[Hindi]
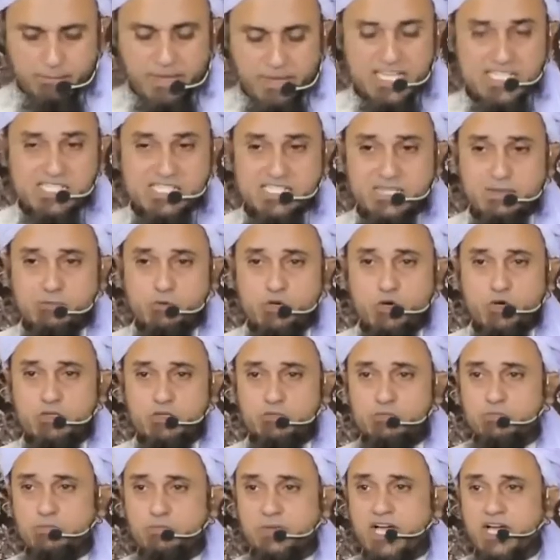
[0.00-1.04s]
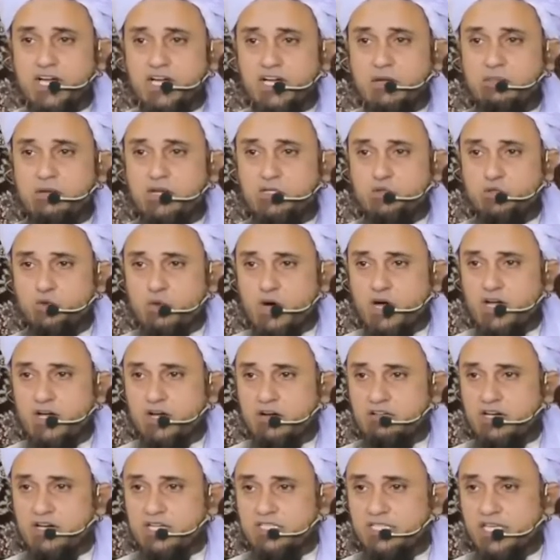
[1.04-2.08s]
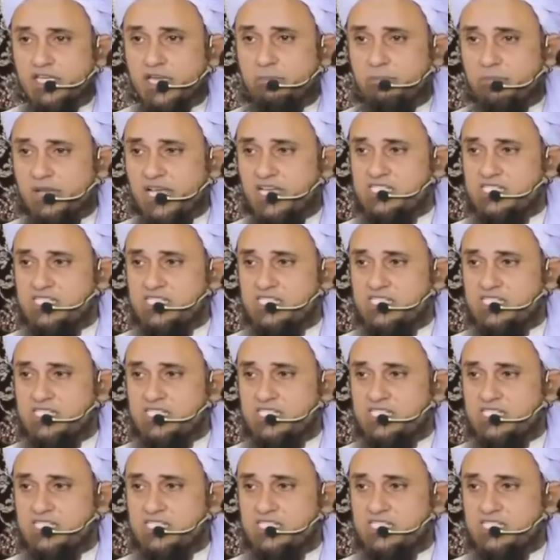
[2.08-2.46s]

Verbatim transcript: भाई सब लोग बयान के बाद दुआ करवाते हैं